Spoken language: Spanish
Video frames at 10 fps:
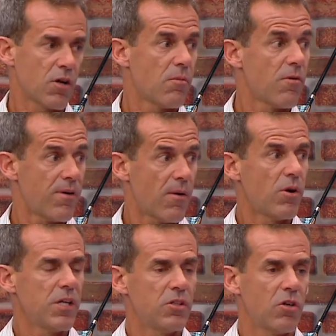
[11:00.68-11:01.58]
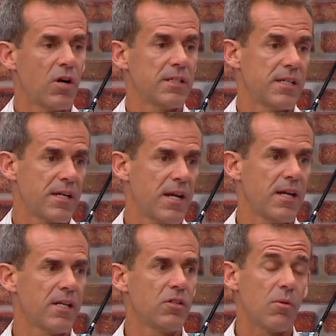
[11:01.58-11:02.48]
como favorito a cerrar
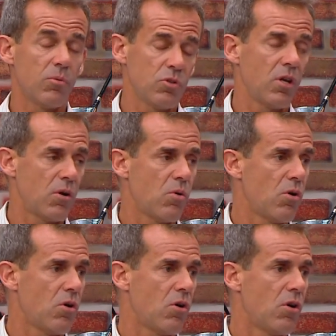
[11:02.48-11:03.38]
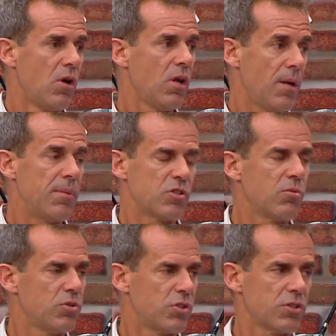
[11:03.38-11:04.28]
el quinto punto le jugó, le pesó
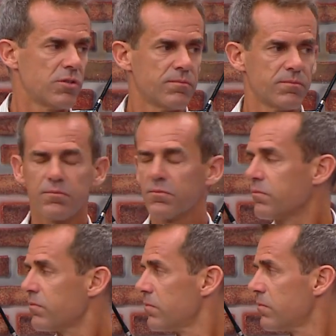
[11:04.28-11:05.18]
mucho. ¿Cómo